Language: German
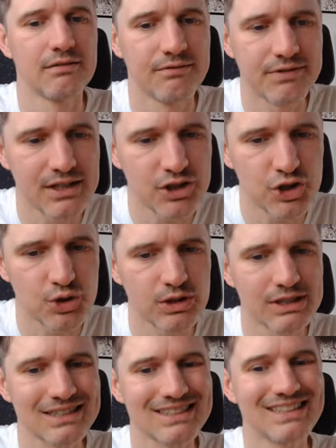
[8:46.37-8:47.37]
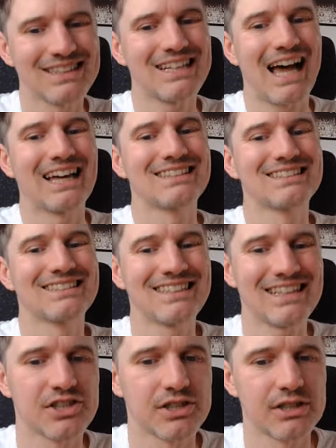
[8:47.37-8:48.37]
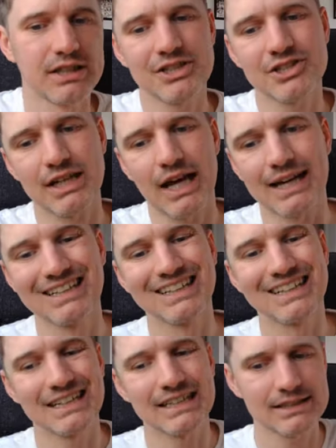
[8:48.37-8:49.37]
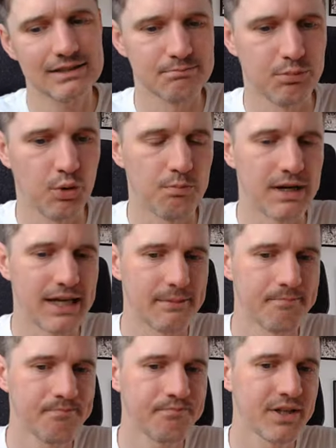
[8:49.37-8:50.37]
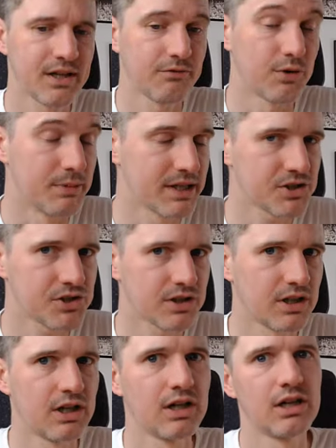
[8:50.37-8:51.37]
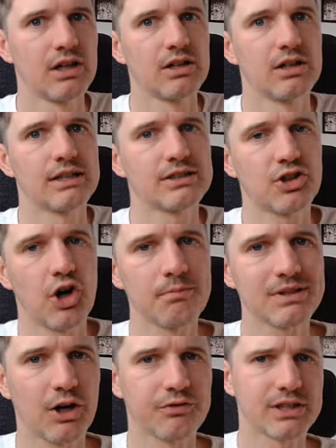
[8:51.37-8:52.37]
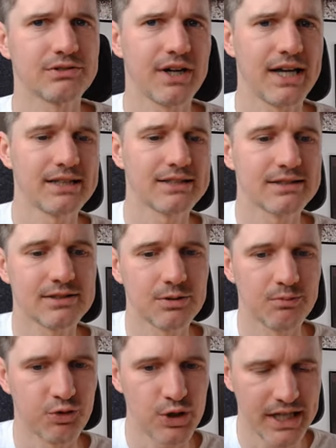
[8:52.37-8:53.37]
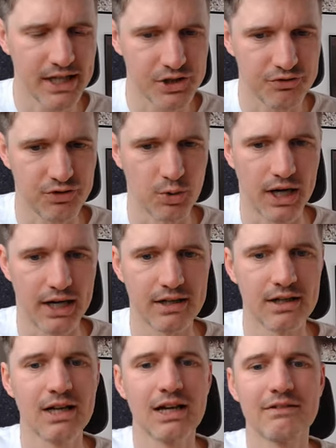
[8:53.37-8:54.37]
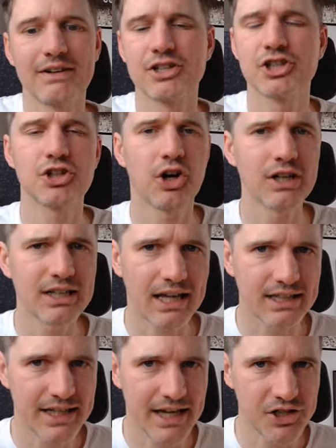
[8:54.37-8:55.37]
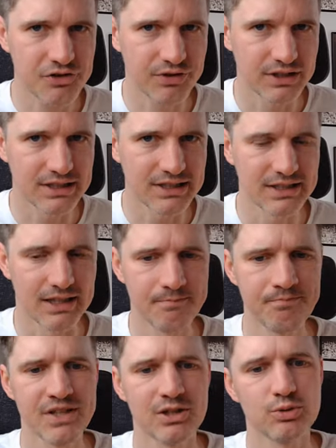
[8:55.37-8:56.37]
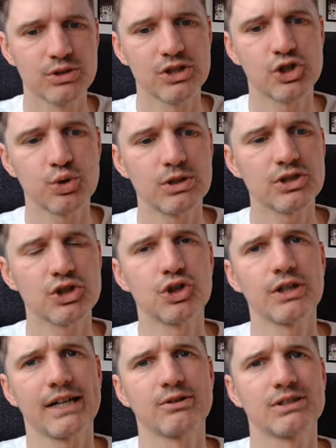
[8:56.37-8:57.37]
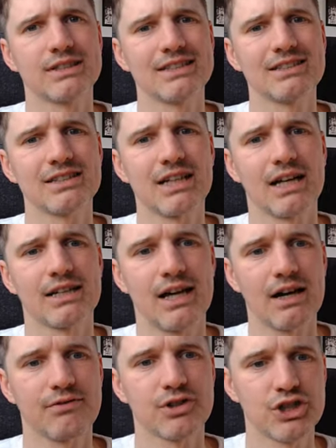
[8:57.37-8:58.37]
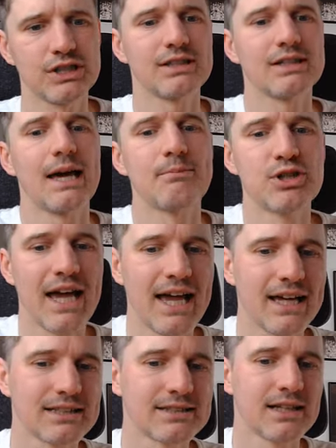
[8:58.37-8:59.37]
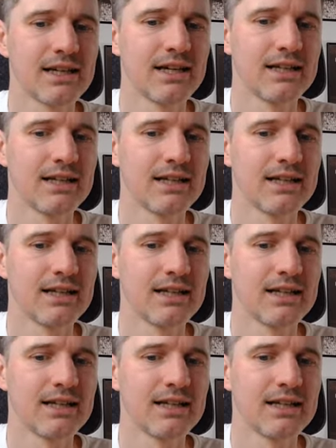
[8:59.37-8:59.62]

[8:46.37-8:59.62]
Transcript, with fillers: Viele Schulden sind an sich nicht ein Riesenproblem für mich. Es kommt auf das Verhältnis zum Free Cash Flow an. Wenn ich Tonnen an Cash verdiene und die Schulden schön reduzieren kann nach verschiedenen M&As,